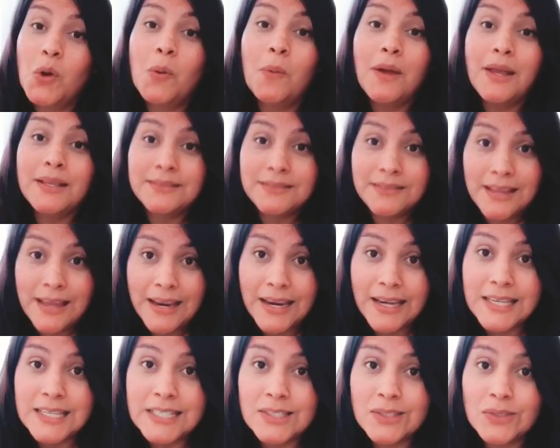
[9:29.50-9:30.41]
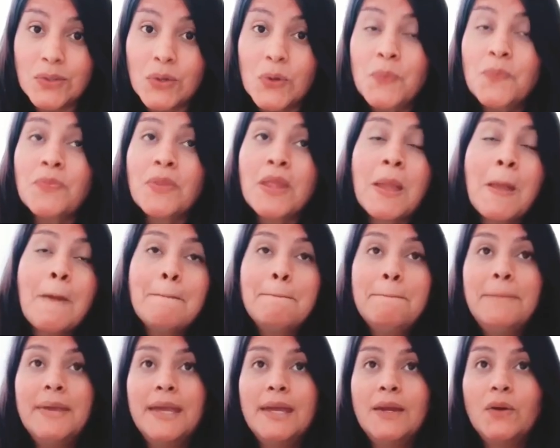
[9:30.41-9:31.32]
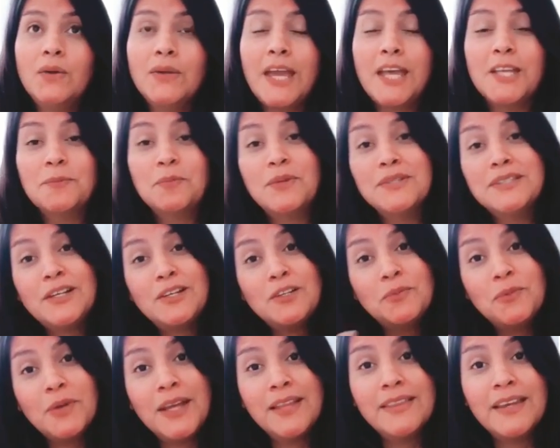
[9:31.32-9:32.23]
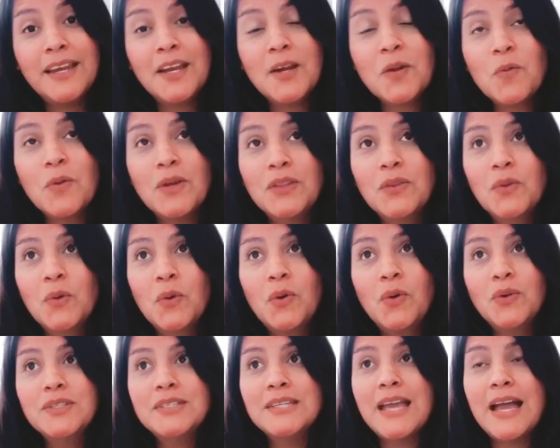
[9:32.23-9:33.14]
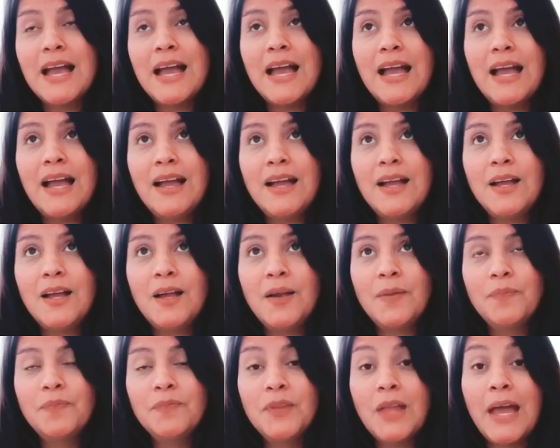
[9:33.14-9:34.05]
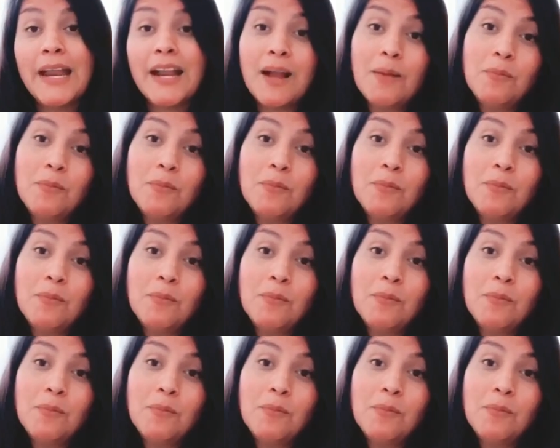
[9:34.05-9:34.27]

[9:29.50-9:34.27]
no va a estar listo pero ya después se los voy a traer cuando ya ah,